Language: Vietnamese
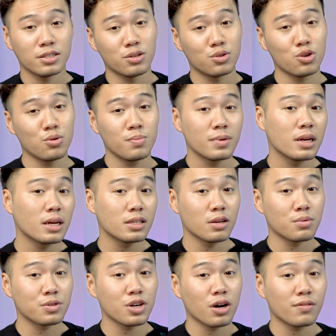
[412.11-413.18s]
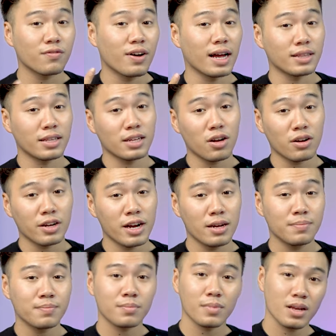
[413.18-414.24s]
youtube nhịp short và tiktok
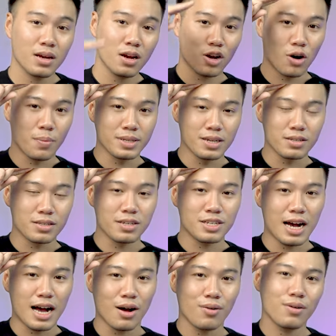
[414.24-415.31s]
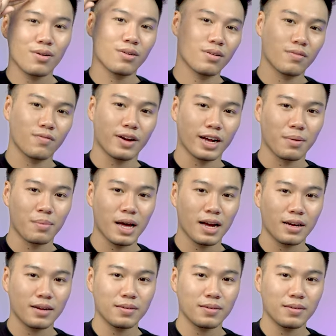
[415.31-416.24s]
nhá còn bây giờ xin chào và hẹn gặp lại